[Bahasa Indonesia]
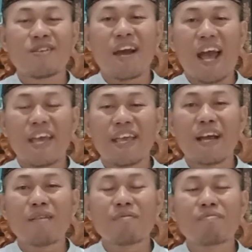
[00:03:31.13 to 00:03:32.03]

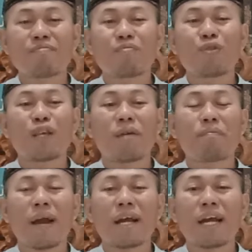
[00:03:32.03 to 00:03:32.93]
kaya, punya
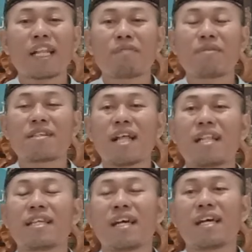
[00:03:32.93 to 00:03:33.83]
pangkat
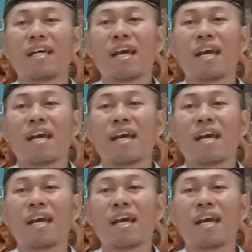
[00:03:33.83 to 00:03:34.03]
misalnya.